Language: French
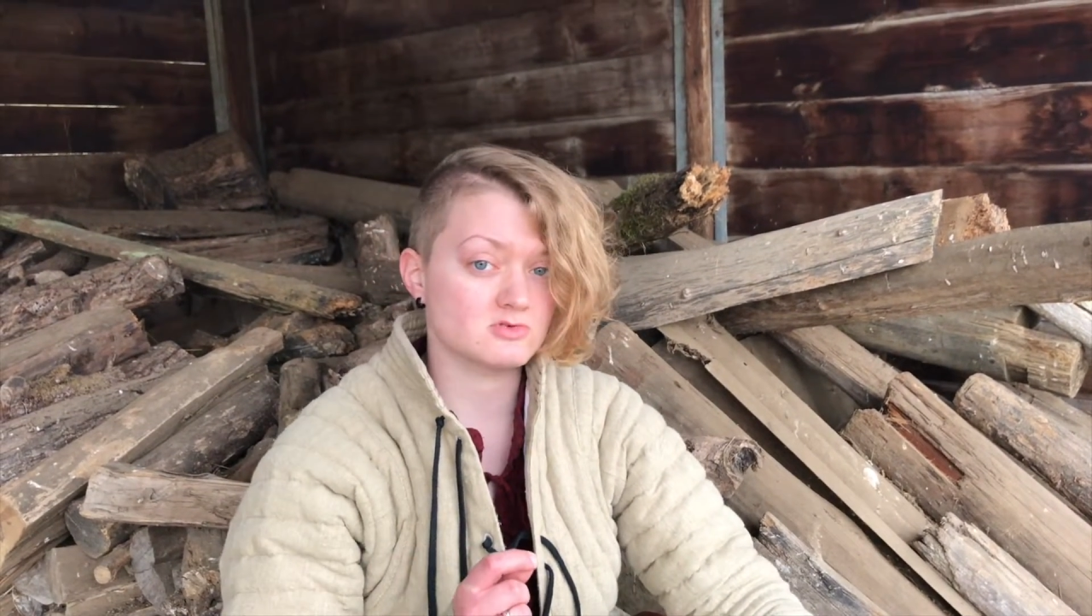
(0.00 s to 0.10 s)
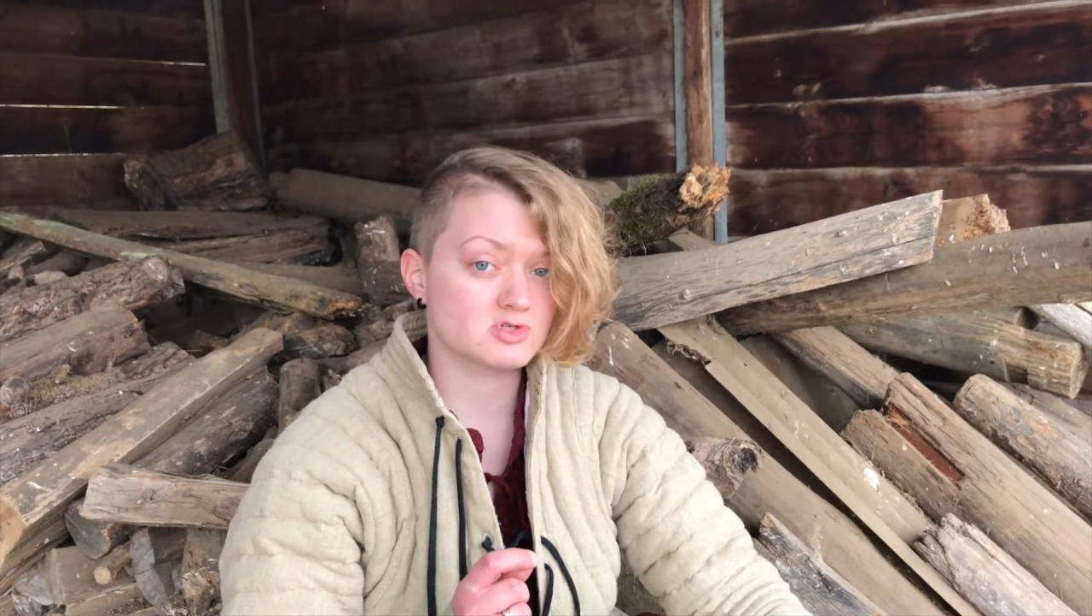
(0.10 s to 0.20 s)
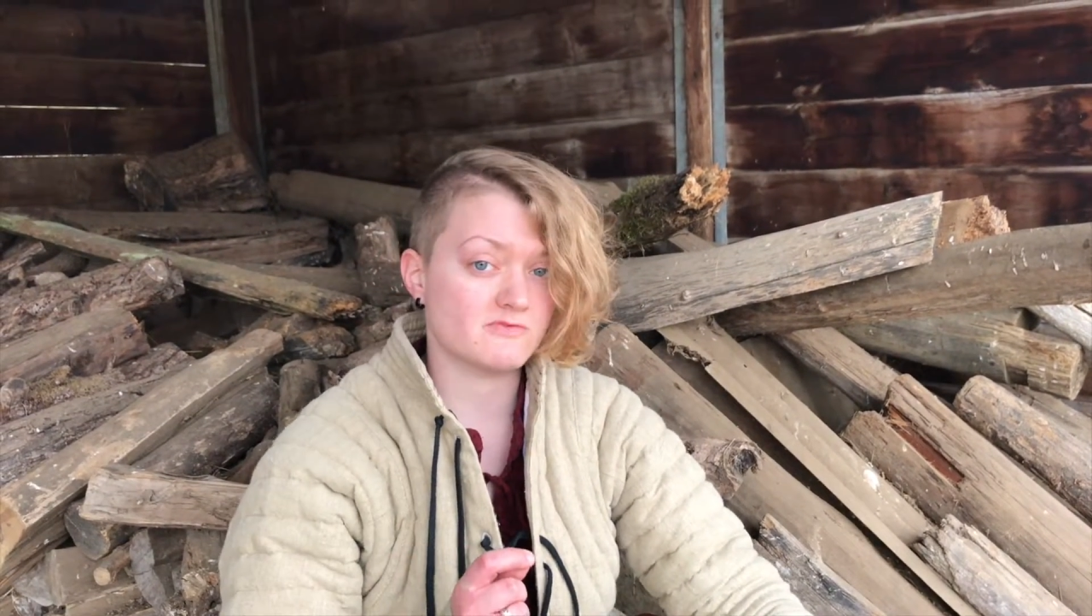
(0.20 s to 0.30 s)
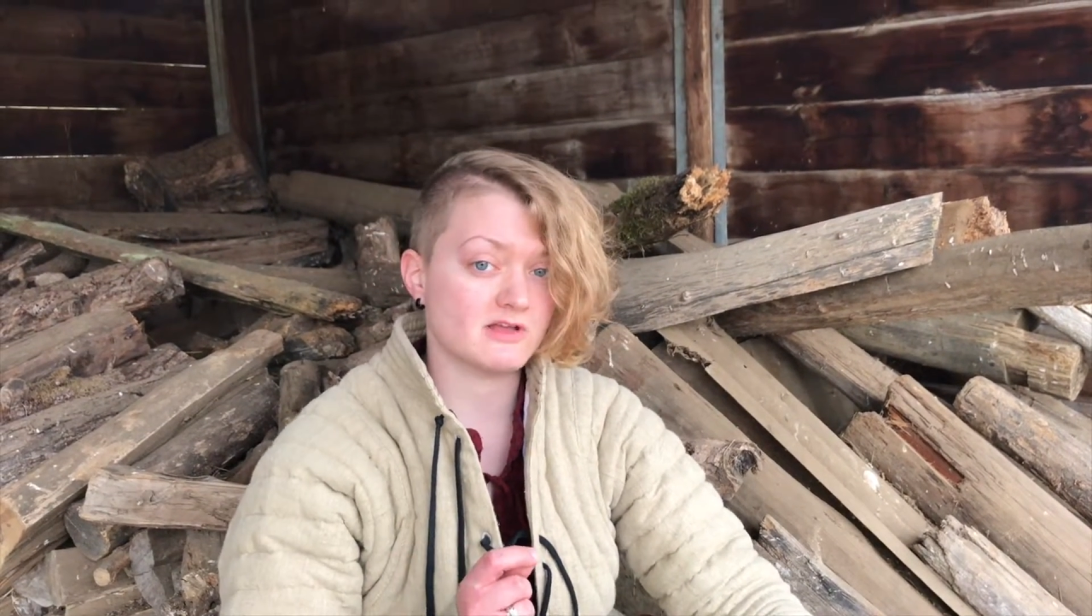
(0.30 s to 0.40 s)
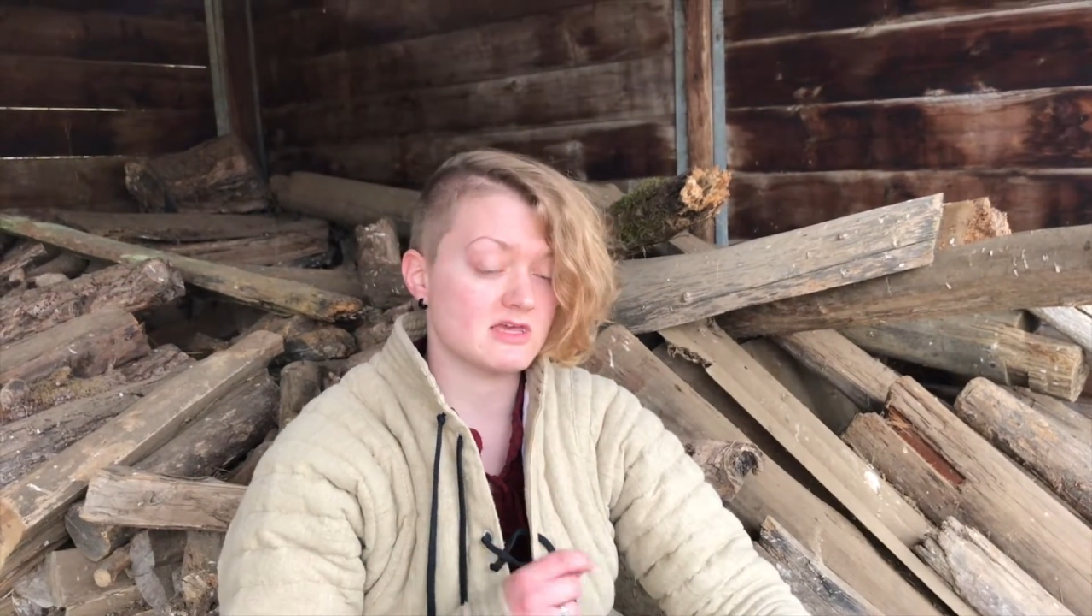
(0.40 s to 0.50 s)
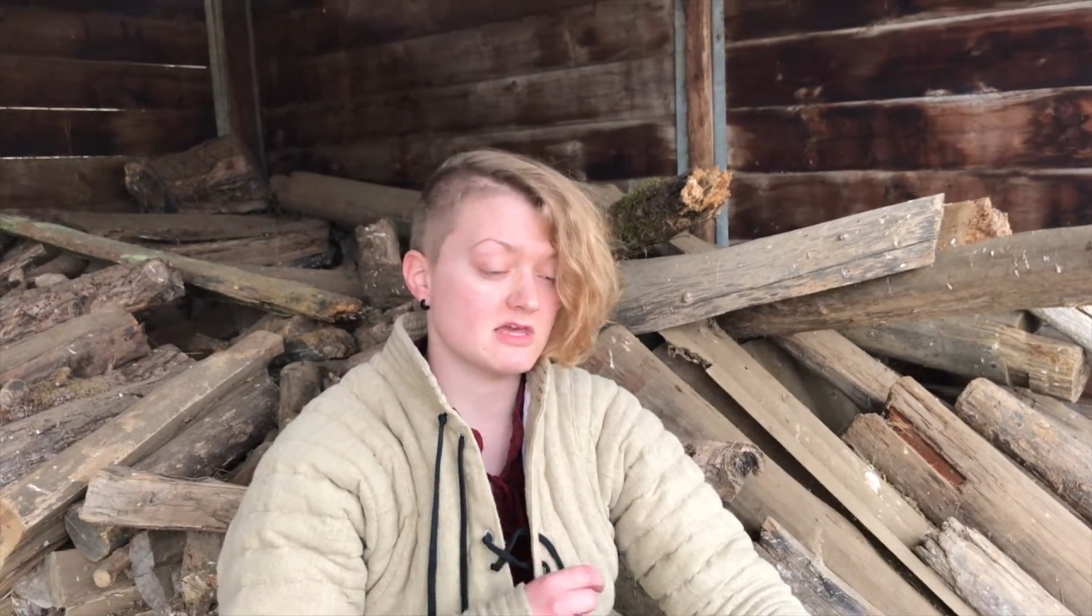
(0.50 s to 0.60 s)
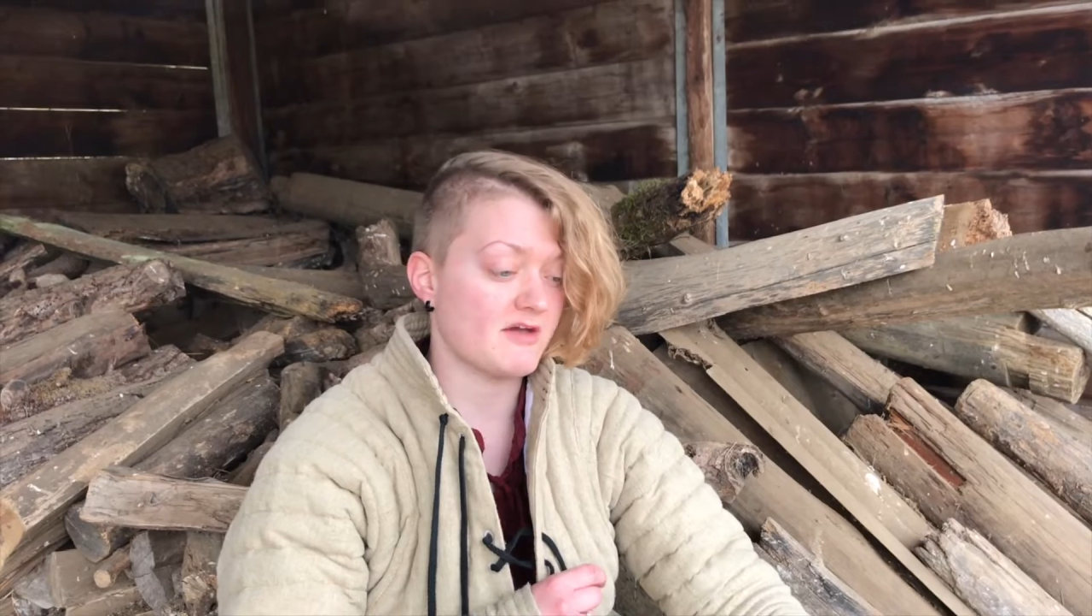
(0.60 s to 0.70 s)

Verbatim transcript: Le chevalier,